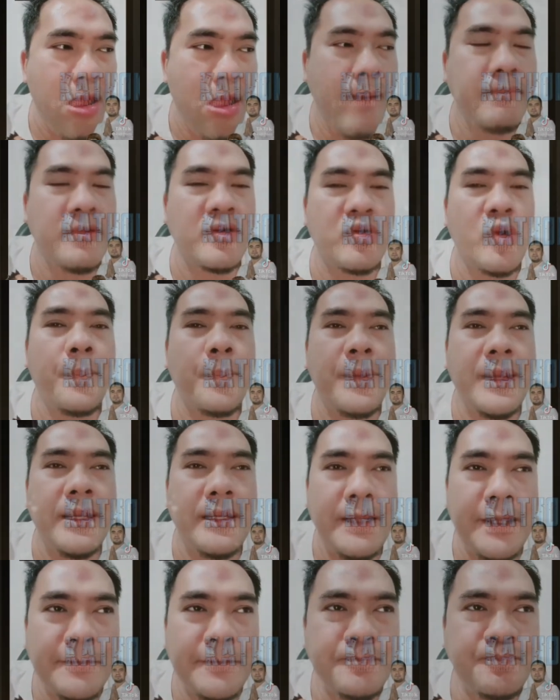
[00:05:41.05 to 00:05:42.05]
yang
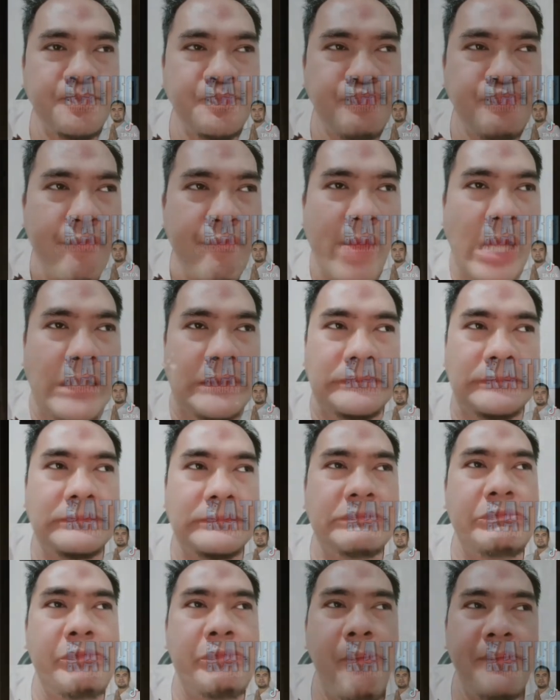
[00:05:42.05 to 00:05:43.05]
beropini
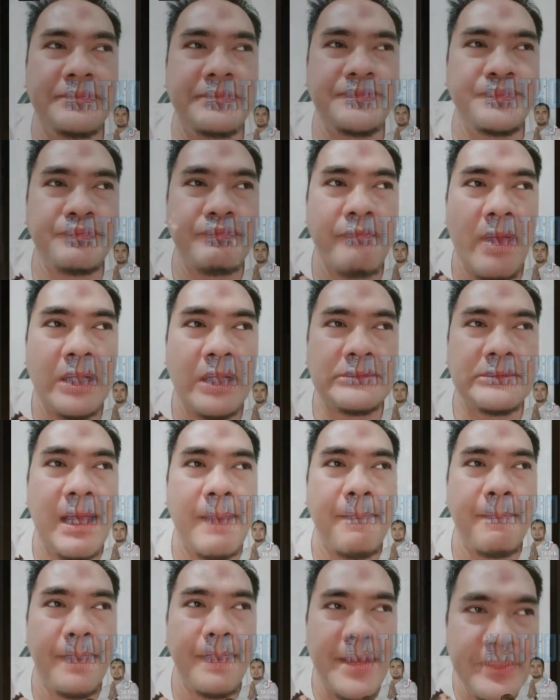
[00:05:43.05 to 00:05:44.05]

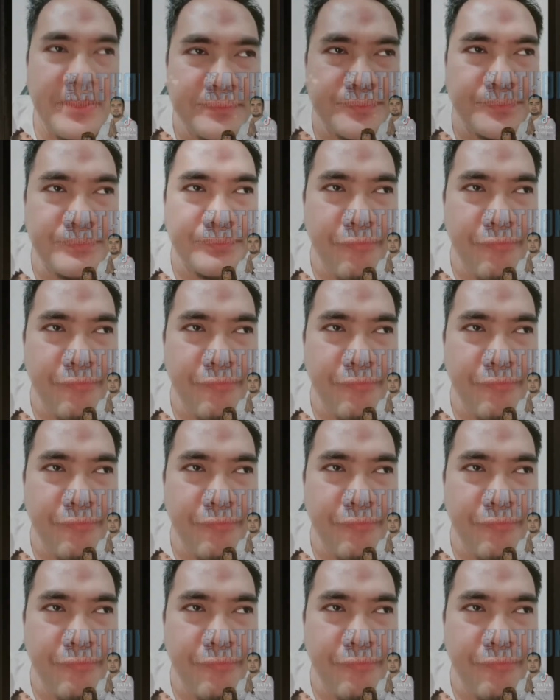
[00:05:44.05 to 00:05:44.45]
tapi